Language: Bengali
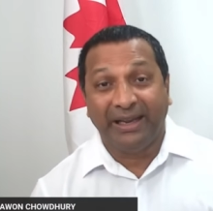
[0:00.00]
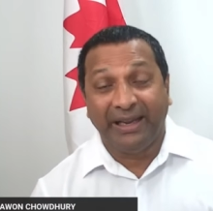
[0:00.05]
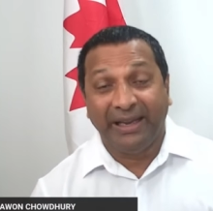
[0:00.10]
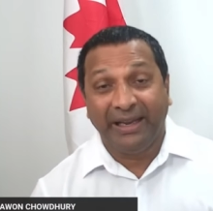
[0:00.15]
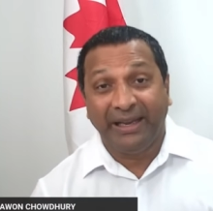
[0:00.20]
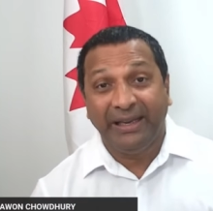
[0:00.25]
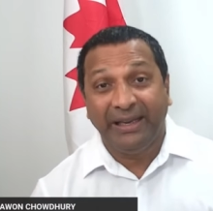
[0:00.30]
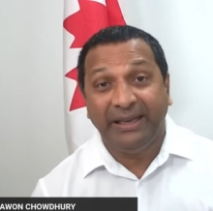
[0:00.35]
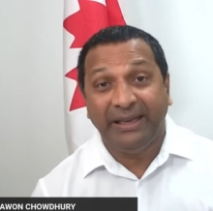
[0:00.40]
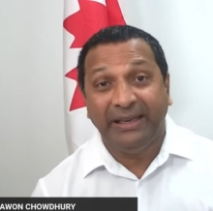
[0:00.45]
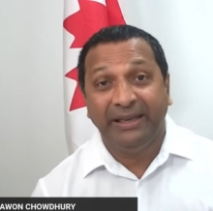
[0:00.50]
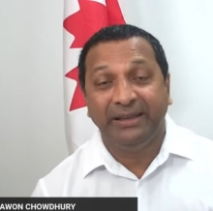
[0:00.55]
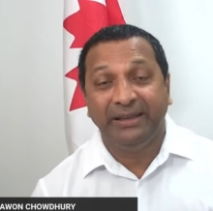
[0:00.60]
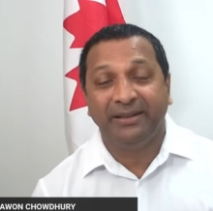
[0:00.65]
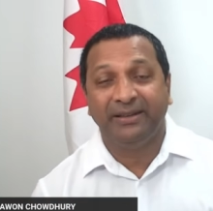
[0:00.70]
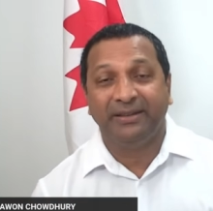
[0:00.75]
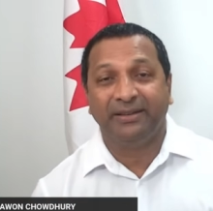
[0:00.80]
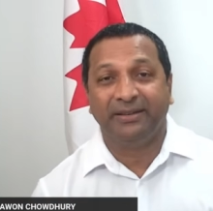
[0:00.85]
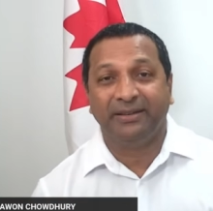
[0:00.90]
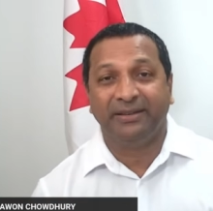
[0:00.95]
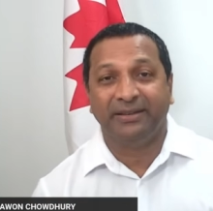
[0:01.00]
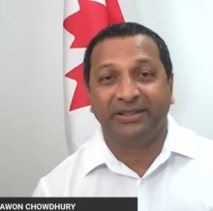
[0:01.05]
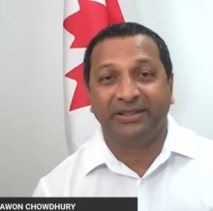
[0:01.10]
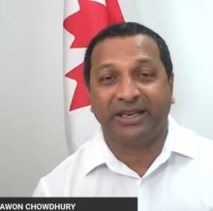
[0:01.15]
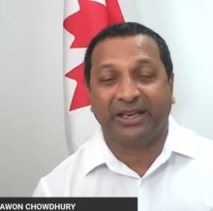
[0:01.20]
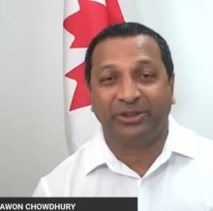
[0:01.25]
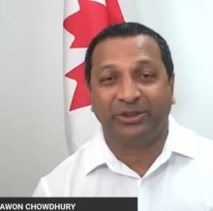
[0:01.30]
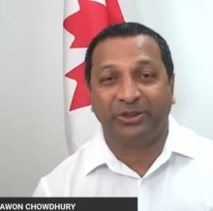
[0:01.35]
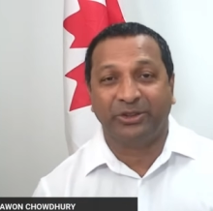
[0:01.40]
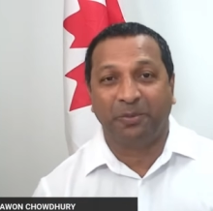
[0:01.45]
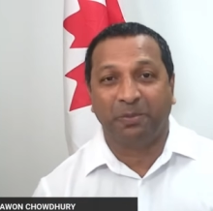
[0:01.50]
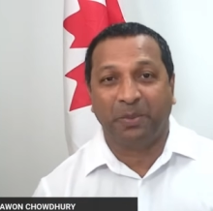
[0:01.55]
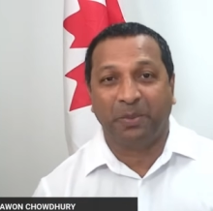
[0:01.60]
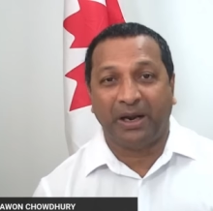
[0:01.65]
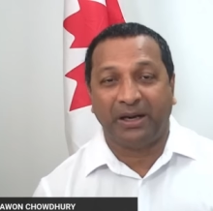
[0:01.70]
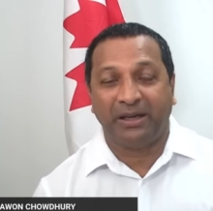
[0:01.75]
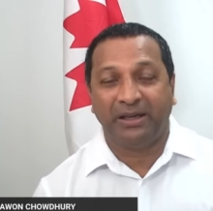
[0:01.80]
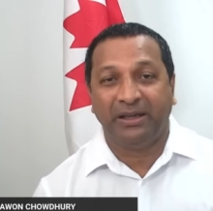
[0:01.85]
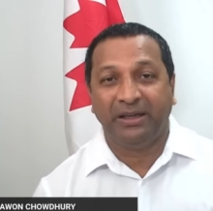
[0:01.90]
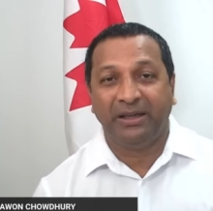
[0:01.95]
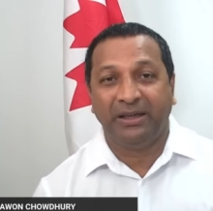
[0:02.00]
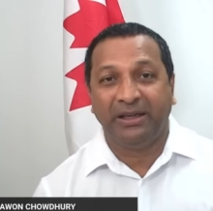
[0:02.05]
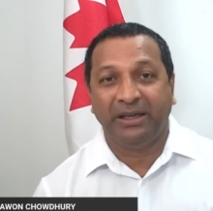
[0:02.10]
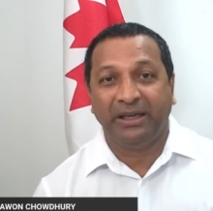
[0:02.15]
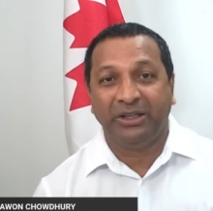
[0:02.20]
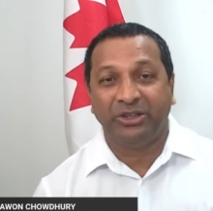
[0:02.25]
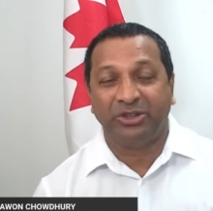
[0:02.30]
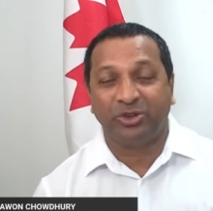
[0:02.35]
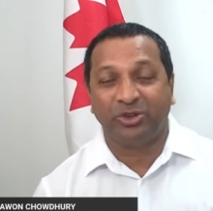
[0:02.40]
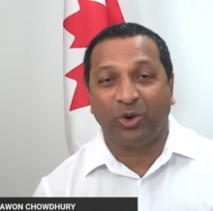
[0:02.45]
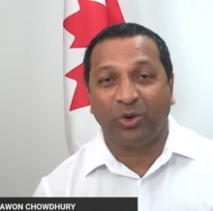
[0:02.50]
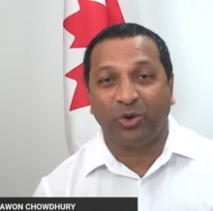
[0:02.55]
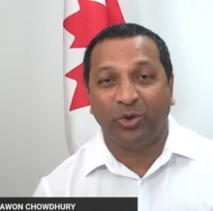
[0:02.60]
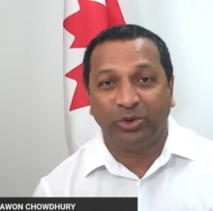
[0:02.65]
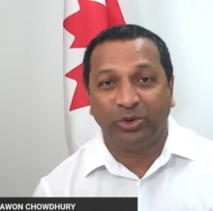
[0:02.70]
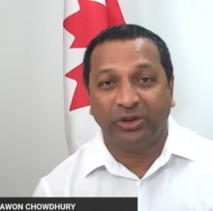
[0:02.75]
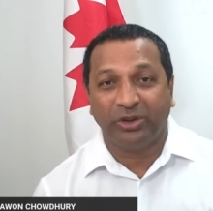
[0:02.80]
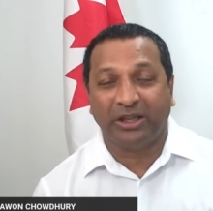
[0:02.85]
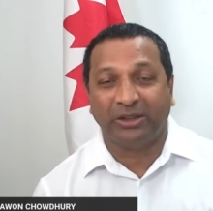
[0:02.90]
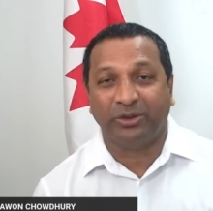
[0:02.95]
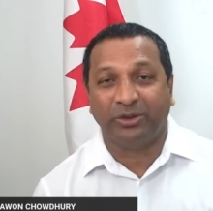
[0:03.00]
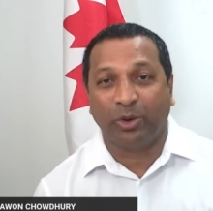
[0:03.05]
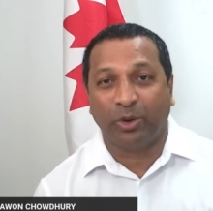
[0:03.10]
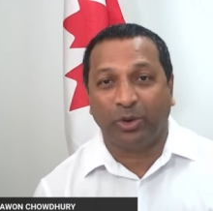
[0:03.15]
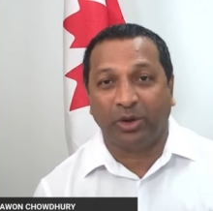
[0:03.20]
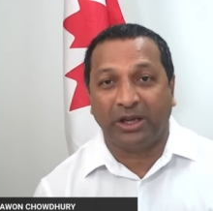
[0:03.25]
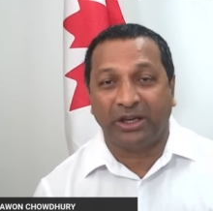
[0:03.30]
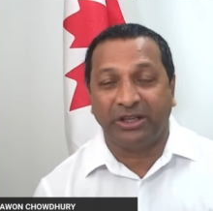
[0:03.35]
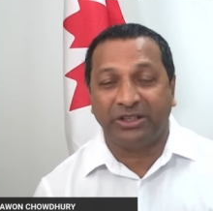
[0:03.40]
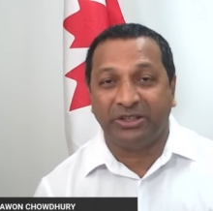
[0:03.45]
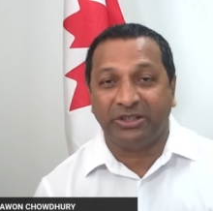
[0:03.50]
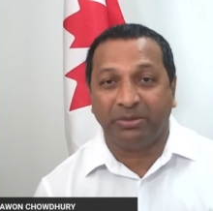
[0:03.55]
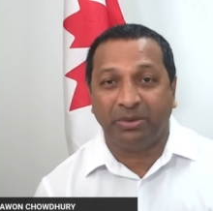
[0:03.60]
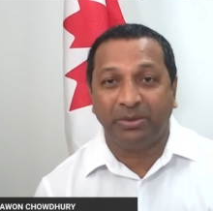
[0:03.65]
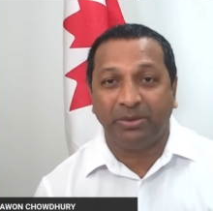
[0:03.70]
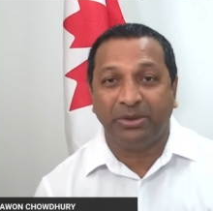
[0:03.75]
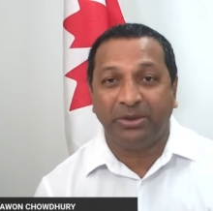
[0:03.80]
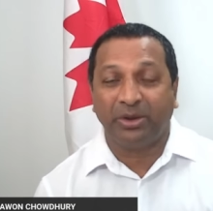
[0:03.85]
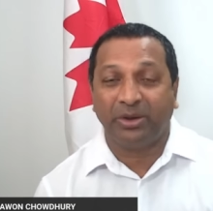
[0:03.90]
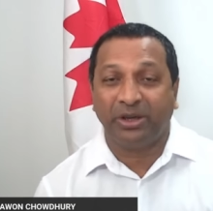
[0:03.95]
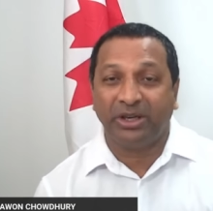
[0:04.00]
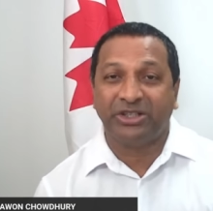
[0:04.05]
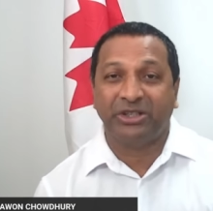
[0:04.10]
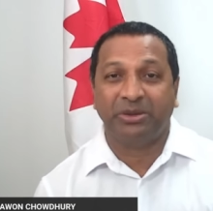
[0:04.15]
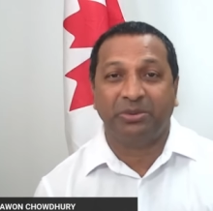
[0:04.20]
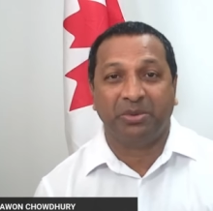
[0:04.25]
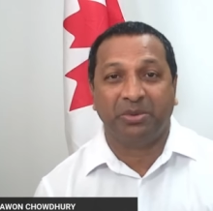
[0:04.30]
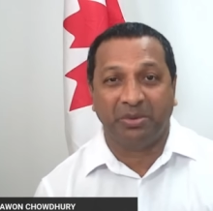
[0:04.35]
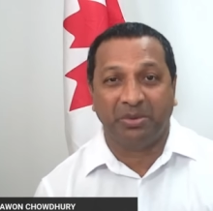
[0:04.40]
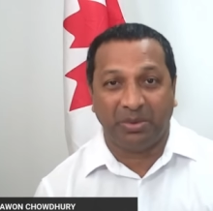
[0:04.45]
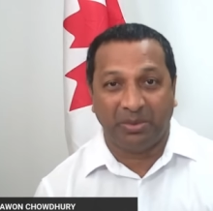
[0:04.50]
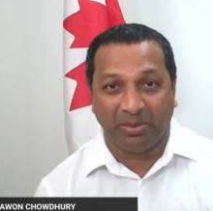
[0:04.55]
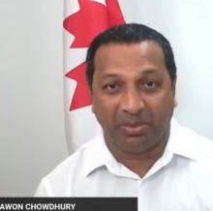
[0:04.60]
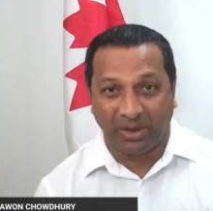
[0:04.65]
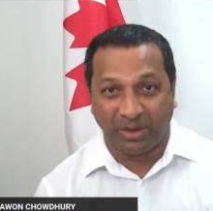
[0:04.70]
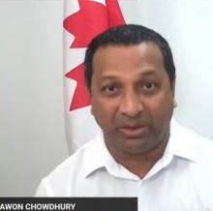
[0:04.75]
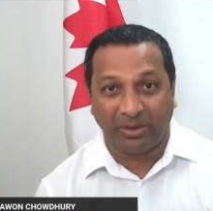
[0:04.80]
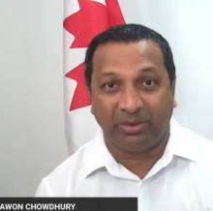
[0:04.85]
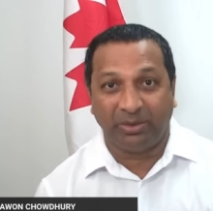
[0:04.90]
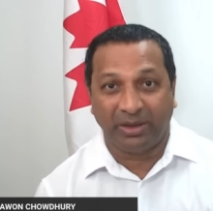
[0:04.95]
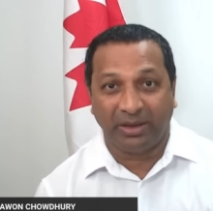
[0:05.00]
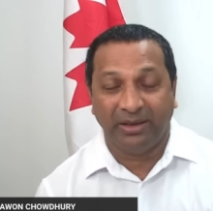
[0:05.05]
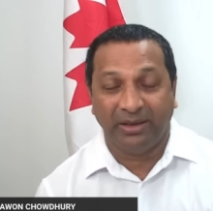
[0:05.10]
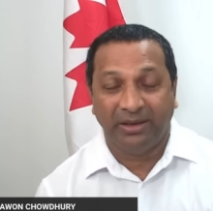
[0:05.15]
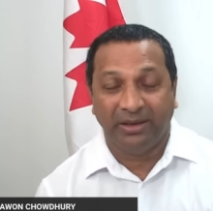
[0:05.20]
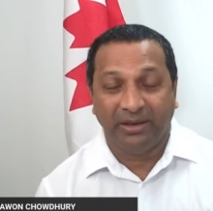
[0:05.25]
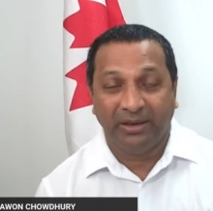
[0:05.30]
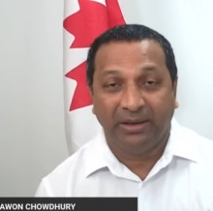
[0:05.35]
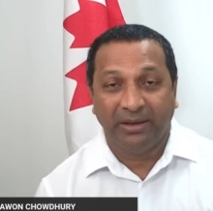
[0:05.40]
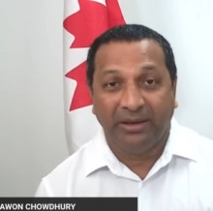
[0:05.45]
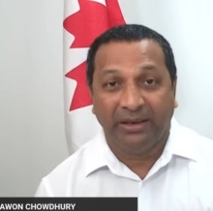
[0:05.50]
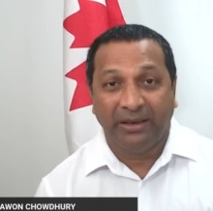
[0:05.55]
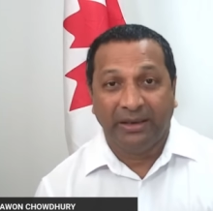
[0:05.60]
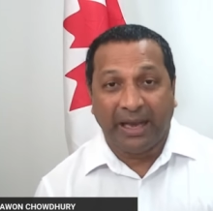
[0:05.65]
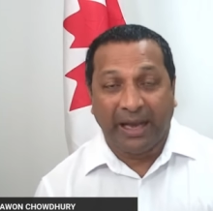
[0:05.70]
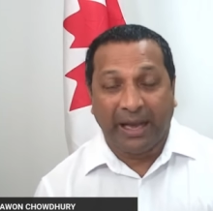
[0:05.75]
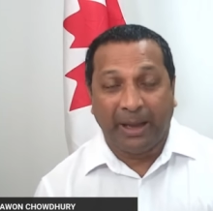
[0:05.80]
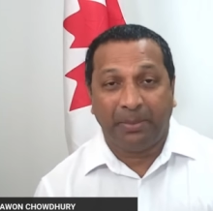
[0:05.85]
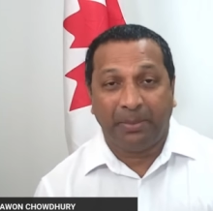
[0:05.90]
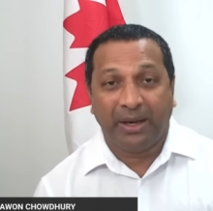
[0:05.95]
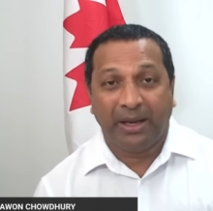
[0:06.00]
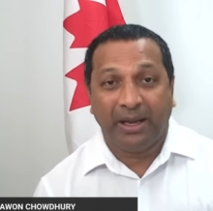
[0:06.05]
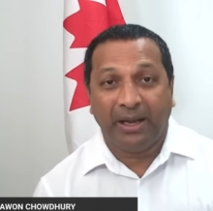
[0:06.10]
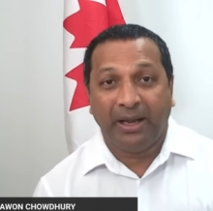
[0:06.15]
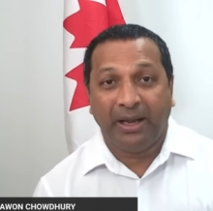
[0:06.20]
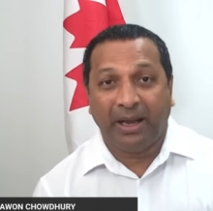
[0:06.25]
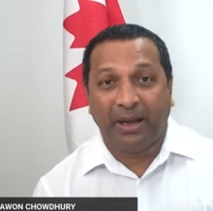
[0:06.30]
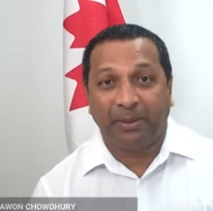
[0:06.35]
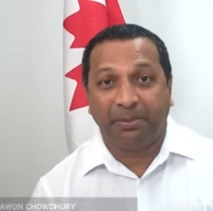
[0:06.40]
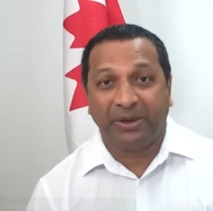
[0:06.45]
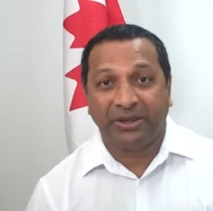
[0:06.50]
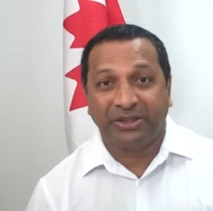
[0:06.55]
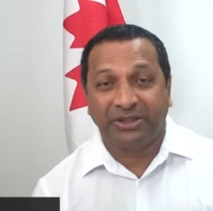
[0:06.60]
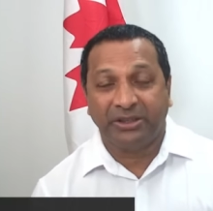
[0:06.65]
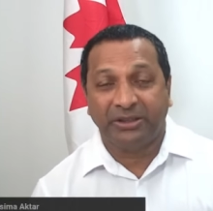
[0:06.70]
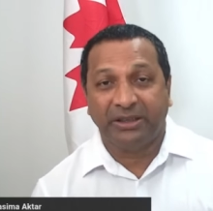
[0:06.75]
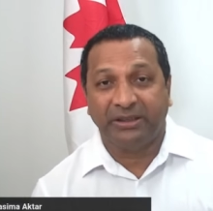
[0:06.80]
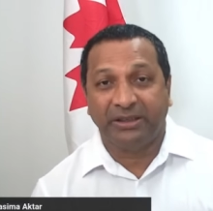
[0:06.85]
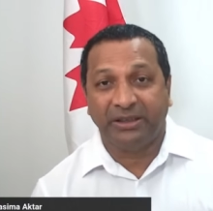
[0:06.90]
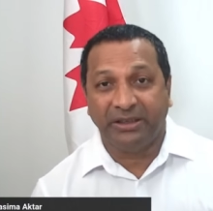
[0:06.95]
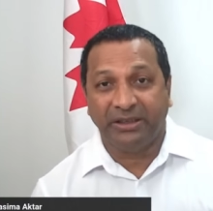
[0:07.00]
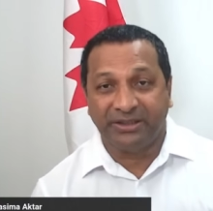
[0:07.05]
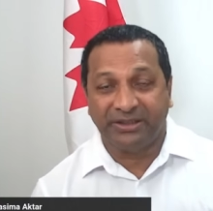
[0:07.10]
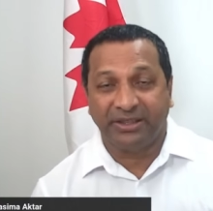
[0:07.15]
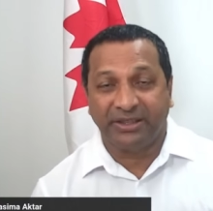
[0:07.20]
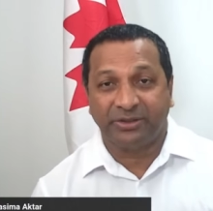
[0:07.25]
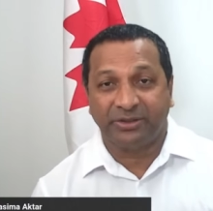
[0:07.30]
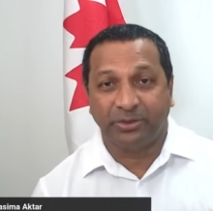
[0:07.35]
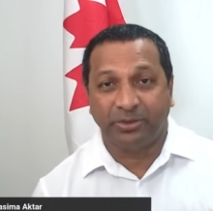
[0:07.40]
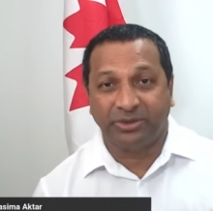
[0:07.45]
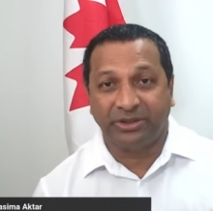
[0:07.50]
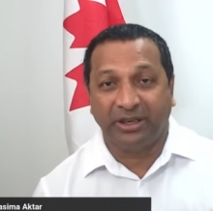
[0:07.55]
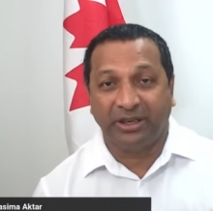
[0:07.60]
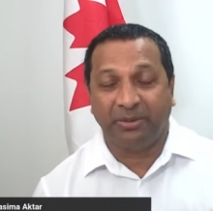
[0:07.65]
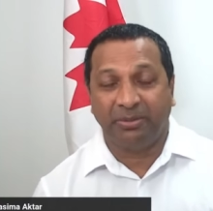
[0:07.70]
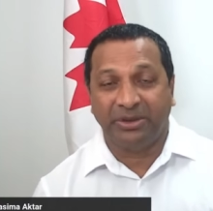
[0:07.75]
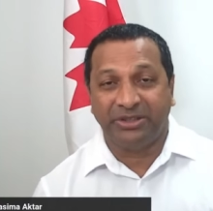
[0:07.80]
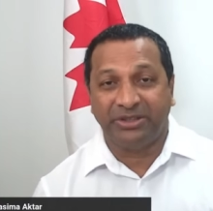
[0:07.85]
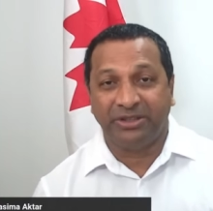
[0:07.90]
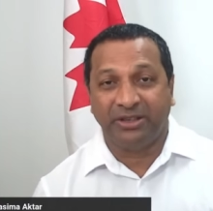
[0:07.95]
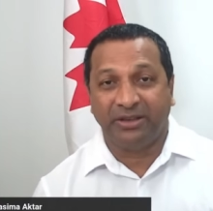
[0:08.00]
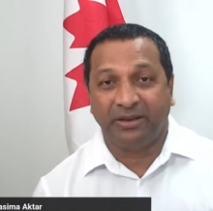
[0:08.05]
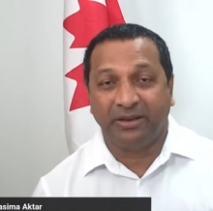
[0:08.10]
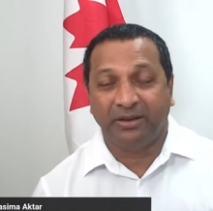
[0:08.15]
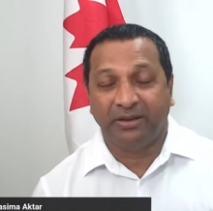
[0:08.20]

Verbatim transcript: এই জাতীয় পার্টিকে যখন তার দরকার যেভাবে দরকার সেভাবে ব্যবহার করে আমরা আপনার সাথে একদিন ডিসকাস করছিলাম এই যে